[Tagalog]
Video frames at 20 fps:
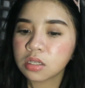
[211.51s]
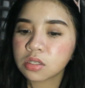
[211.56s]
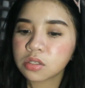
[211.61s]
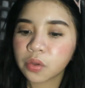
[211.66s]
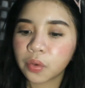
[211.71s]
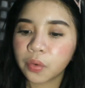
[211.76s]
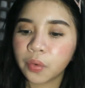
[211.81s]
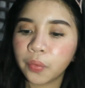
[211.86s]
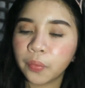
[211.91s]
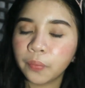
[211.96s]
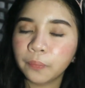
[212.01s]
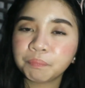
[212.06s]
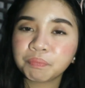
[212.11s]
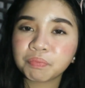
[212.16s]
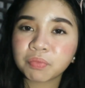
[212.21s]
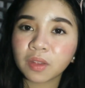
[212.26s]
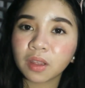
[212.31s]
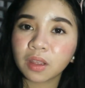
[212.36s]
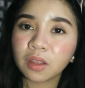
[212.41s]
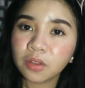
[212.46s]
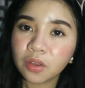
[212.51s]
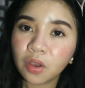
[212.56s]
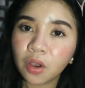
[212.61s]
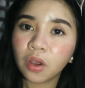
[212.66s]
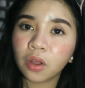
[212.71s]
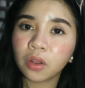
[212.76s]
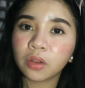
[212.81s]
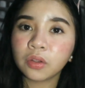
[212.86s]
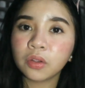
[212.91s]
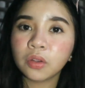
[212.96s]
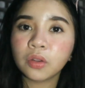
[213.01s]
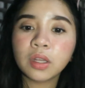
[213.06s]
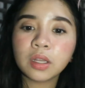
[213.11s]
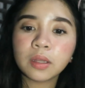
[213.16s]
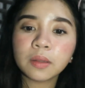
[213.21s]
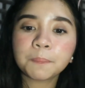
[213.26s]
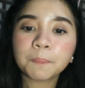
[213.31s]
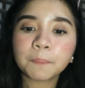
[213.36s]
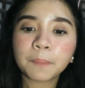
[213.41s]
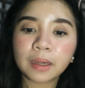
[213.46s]
So, yon
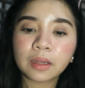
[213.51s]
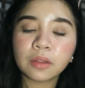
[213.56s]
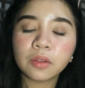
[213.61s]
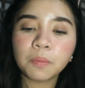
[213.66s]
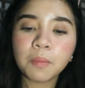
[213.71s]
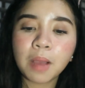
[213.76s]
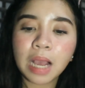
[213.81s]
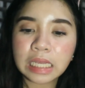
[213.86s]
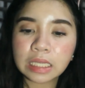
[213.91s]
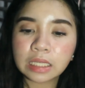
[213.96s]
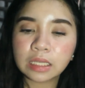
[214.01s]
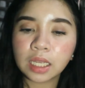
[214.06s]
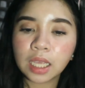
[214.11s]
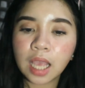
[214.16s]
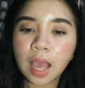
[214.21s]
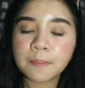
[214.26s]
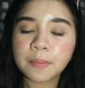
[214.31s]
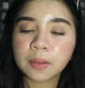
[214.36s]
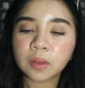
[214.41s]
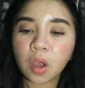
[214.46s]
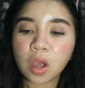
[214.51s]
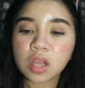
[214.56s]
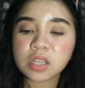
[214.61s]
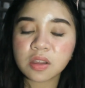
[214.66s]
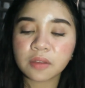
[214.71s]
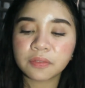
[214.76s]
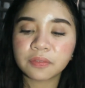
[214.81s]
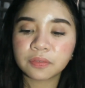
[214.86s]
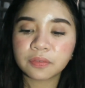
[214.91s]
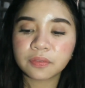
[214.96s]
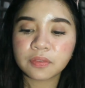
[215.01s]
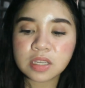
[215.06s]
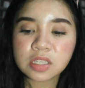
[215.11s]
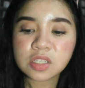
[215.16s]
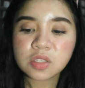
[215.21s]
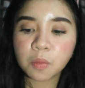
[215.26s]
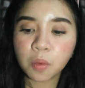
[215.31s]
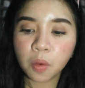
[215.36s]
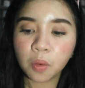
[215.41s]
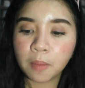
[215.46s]
yun pa rin yung mga ginagamit ko as of
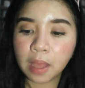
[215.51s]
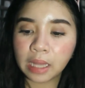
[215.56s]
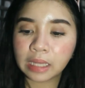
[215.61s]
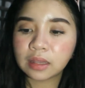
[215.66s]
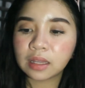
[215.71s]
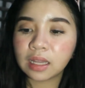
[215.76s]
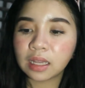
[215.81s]
this moment.